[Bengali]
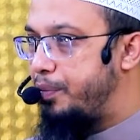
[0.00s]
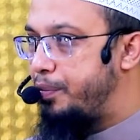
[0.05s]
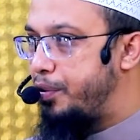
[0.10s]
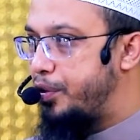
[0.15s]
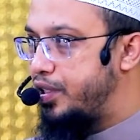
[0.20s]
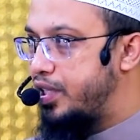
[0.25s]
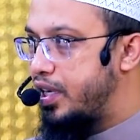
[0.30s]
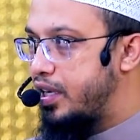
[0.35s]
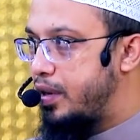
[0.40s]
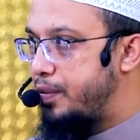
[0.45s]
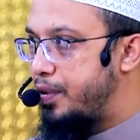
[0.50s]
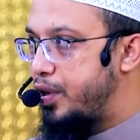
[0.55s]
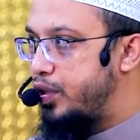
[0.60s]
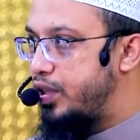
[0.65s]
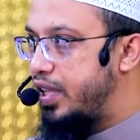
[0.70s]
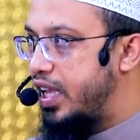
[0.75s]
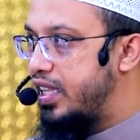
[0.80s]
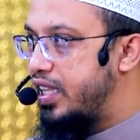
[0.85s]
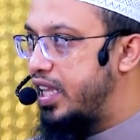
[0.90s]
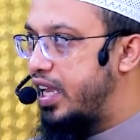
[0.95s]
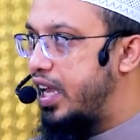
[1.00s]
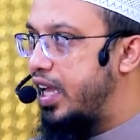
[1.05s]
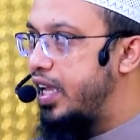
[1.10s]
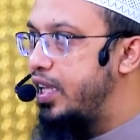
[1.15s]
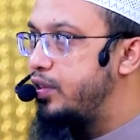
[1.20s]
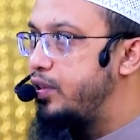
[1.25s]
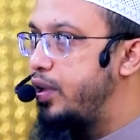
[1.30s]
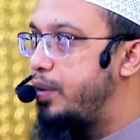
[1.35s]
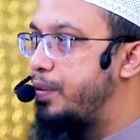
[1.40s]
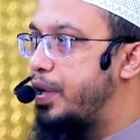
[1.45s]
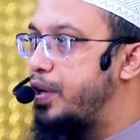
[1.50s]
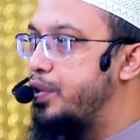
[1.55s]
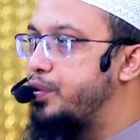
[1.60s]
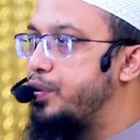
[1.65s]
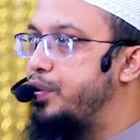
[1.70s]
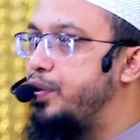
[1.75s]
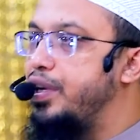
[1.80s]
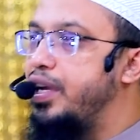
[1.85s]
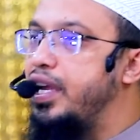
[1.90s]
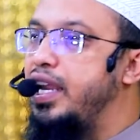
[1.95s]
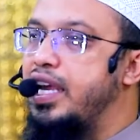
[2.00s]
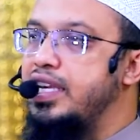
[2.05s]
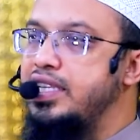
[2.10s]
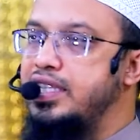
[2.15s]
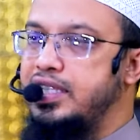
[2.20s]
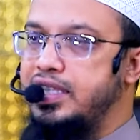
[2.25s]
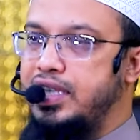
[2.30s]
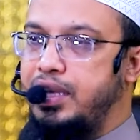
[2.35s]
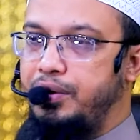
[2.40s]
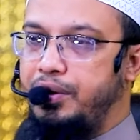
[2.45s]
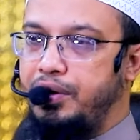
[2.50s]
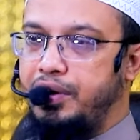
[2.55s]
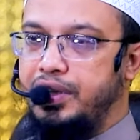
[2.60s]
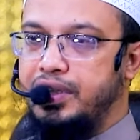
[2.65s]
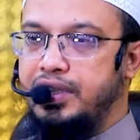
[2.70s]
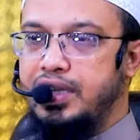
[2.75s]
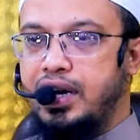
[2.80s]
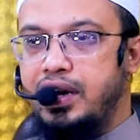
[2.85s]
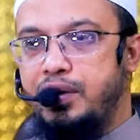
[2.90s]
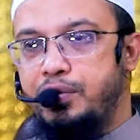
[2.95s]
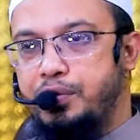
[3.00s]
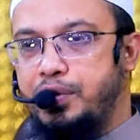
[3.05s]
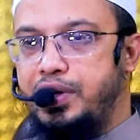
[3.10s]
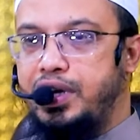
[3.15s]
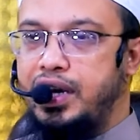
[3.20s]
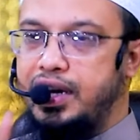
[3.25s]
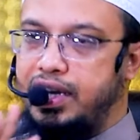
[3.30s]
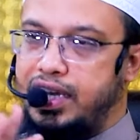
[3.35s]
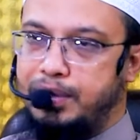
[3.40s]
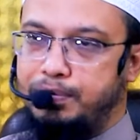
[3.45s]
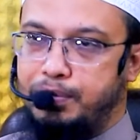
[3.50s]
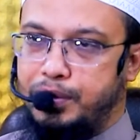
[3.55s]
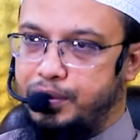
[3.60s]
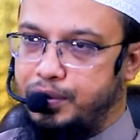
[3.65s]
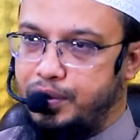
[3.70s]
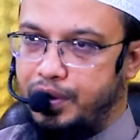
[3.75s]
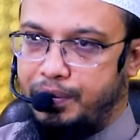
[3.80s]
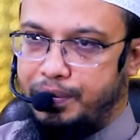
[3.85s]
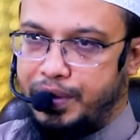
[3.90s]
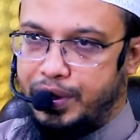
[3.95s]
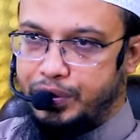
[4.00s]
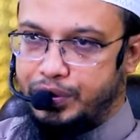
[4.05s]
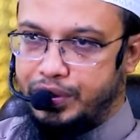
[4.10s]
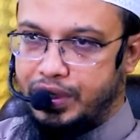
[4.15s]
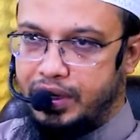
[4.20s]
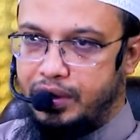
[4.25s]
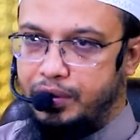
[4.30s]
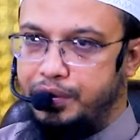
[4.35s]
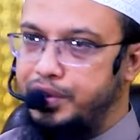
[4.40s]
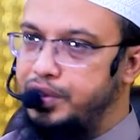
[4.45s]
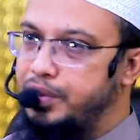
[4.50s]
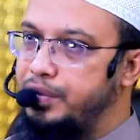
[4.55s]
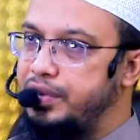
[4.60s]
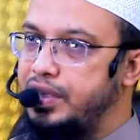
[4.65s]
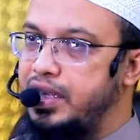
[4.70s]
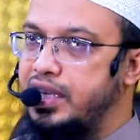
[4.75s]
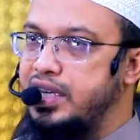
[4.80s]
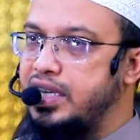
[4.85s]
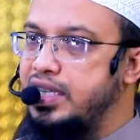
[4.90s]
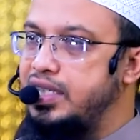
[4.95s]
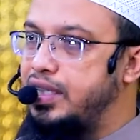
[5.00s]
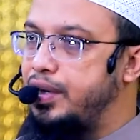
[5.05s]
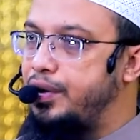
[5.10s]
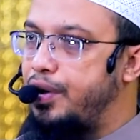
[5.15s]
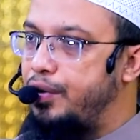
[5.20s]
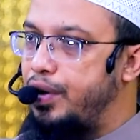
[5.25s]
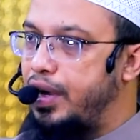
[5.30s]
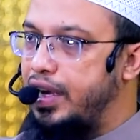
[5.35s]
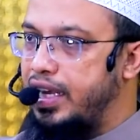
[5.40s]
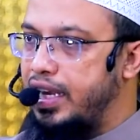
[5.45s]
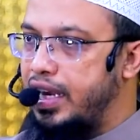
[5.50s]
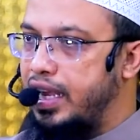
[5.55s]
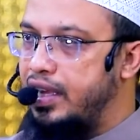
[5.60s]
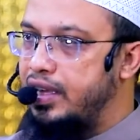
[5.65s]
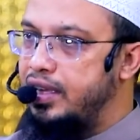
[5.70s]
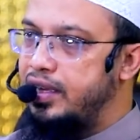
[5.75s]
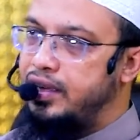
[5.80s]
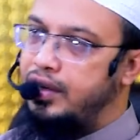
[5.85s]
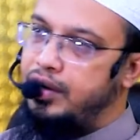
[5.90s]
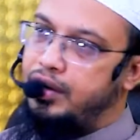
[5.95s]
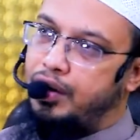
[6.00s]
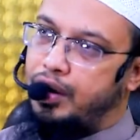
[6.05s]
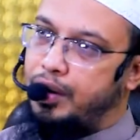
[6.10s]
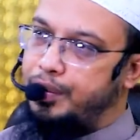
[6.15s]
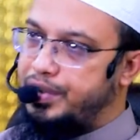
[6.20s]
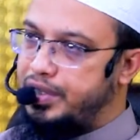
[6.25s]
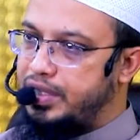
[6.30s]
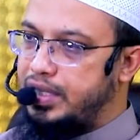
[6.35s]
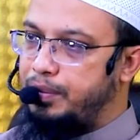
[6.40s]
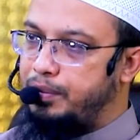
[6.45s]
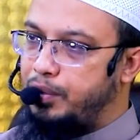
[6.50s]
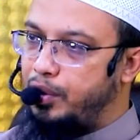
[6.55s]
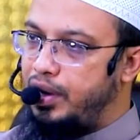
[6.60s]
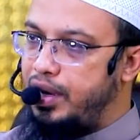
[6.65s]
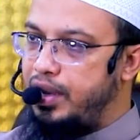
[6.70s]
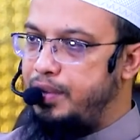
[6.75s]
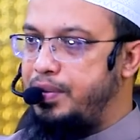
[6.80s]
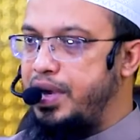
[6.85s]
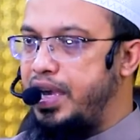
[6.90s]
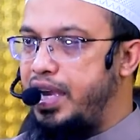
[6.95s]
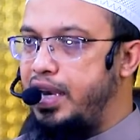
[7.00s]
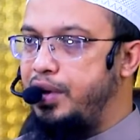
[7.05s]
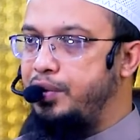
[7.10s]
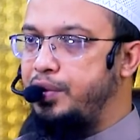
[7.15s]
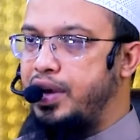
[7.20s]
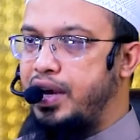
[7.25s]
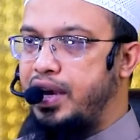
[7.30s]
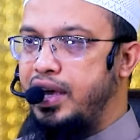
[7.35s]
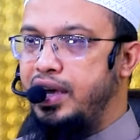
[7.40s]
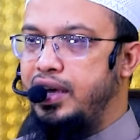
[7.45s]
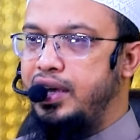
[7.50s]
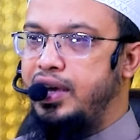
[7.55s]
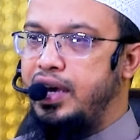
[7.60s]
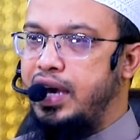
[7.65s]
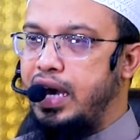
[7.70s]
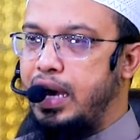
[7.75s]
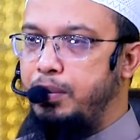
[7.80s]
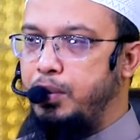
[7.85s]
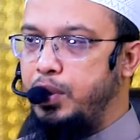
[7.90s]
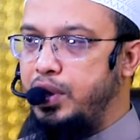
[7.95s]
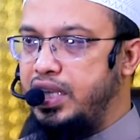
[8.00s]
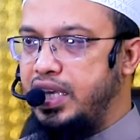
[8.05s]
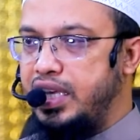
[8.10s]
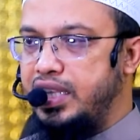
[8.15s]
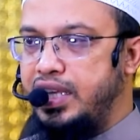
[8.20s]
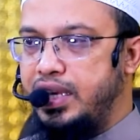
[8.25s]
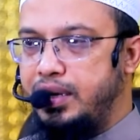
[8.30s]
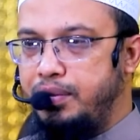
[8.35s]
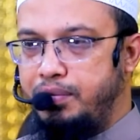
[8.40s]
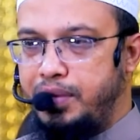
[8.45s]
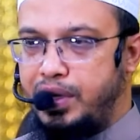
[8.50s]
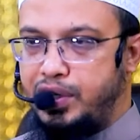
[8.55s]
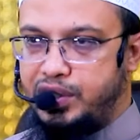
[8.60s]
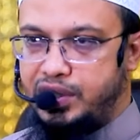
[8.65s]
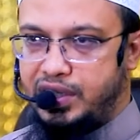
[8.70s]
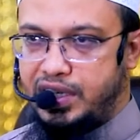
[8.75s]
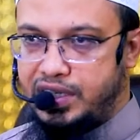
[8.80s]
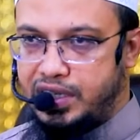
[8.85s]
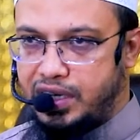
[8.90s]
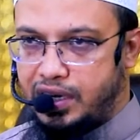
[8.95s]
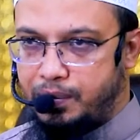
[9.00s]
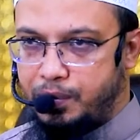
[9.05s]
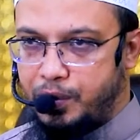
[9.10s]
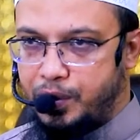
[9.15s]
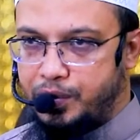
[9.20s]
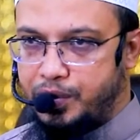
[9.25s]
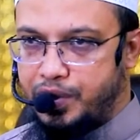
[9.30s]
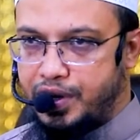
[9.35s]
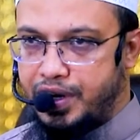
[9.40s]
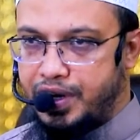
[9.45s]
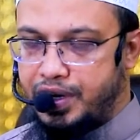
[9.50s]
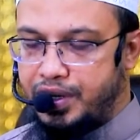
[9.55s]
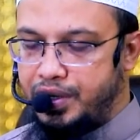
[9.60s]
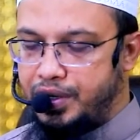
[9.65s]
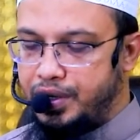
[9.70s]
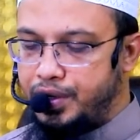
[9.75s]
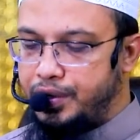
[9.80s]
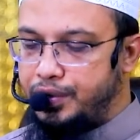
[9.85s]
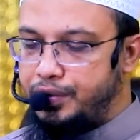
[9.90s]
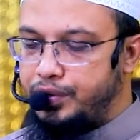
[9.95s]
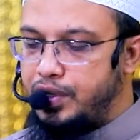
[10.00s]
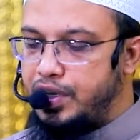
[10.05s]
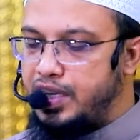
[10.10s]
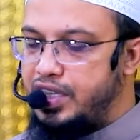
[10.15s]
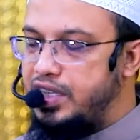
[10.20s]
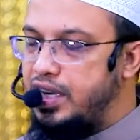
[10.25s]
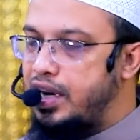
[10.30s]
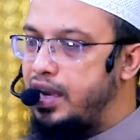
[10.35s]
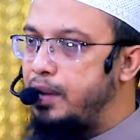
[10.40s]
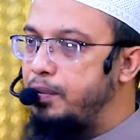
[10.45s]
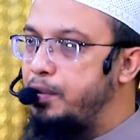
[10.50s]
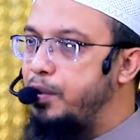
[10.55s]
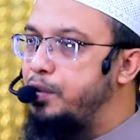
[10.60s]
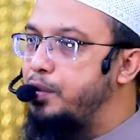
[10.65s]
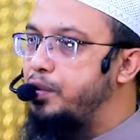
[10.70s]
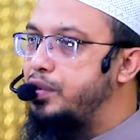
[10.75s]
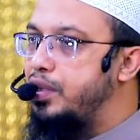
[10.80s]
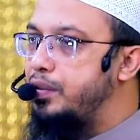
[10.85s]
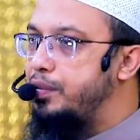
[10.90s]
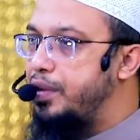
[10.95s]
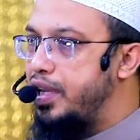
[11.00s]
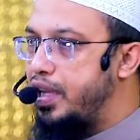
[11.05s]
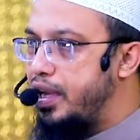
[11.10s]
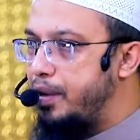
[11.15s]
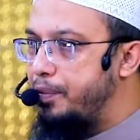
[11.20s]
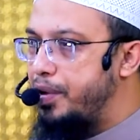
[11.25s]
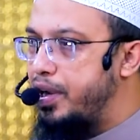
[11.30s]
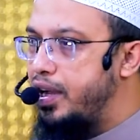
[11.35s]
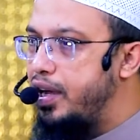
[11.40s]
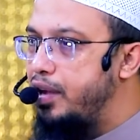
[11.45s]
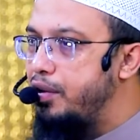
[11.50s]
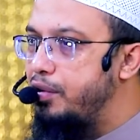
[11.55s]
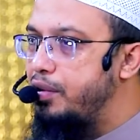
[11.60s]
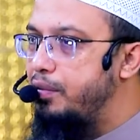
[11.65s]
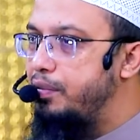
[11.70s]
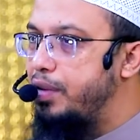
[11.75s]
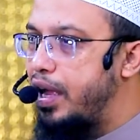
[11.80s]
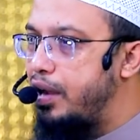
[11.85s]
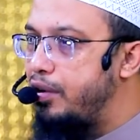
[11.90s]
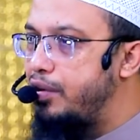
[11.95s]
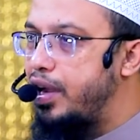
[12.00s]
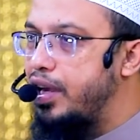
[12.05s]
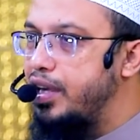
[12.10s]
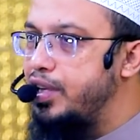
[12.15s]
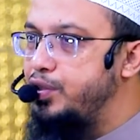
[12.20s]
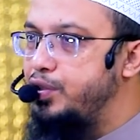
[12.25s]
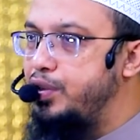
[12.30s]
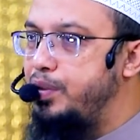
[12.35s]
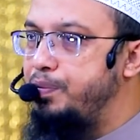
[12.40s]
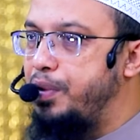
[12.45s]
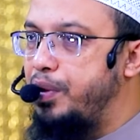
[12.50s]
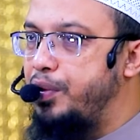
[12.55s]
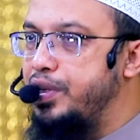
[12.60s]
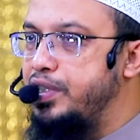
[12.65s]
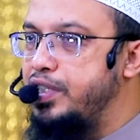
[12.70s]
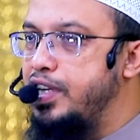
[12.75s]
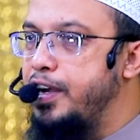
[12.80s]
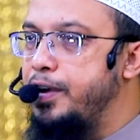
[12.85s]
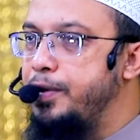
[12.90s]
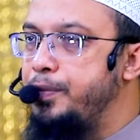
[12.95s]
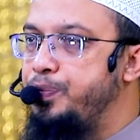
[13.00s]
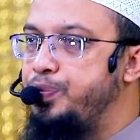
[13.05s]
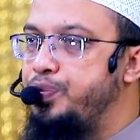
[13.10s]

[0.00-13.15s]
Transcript: পয়সা কামানোর ধান্দা নাই তো এই মানুষগুলোকে লাইসেন্স দেওয়া হয় তারা রোকিয়ার খেদমত করে মানুষের অনেক সময় তাদের কাছে যাওয়াও লাগে না অবস্থা বললে মেইলে ওনারা আমল দিয়ে দেন মানুষ নিজেরা আমল করেন তো নিজেরা আমল করতে পারি আমরা আর এরকম ভালো রাখি যদি পাওয়া যায়